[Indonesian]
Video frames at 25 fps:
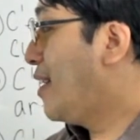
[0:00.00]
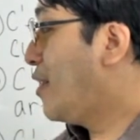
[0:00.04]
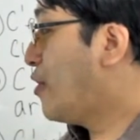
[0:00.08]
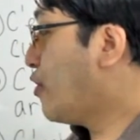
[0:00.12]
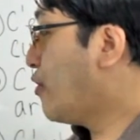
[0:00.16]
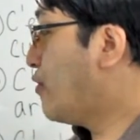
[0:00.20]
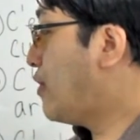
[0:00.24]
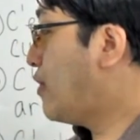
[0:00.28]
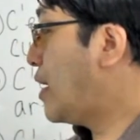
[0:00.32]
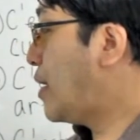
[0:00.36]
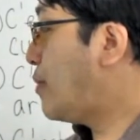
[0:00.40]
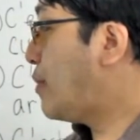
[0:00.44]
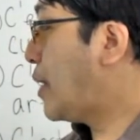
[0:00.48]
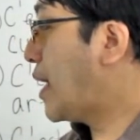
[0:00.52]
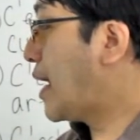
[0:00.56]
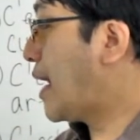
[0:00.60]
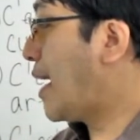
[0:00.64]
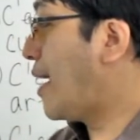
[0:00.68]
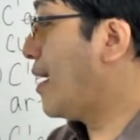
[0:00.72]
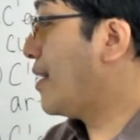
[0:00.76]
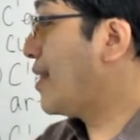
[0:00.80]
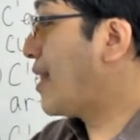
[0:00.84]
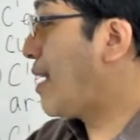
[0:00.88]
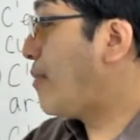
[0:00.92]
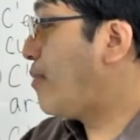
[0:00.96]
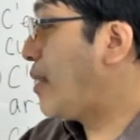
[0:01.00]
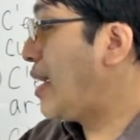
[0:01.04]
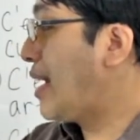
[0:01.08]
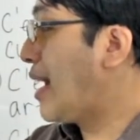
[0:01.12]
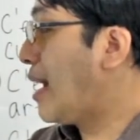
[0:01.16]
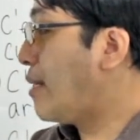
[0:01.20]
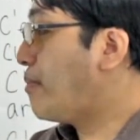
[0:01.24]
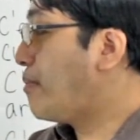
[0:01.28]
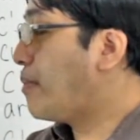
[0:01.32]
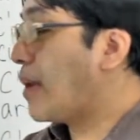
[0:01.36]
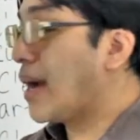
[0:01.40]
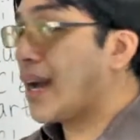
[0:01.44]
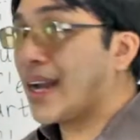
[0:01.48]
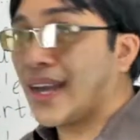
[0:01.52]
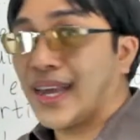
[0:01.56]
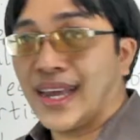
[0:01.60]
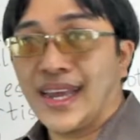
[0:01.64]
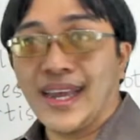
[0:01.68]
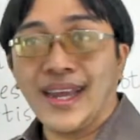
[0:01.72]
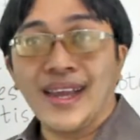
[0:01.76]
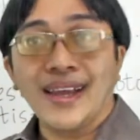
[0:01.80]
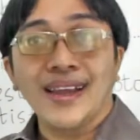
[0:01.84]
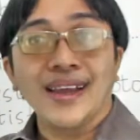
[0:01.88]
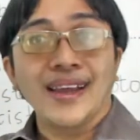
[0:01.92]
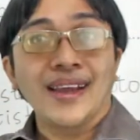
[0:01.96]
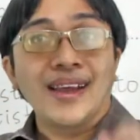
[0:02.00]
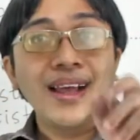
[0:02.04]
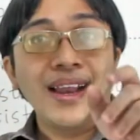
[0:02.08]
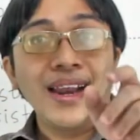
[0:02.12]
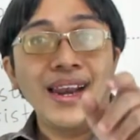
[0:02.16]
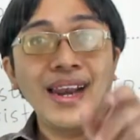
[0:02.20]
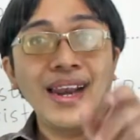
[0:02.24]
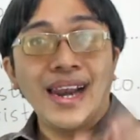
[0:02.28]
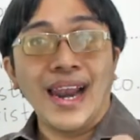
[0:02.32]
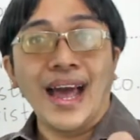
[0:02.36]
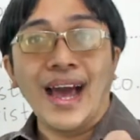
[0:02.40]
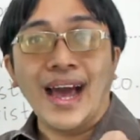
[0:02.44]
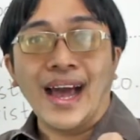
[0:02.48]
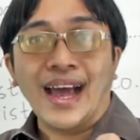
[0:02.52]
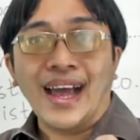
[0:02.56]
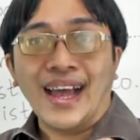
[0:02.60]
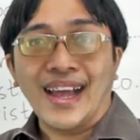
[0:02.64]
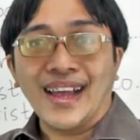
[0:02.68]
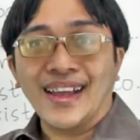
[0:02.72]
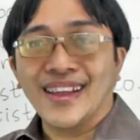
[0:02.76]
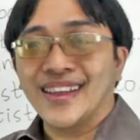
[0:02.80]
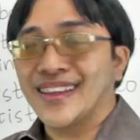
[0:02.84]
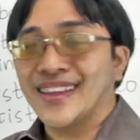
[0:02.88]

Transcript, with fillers: non feminang tapi nggak pakai la.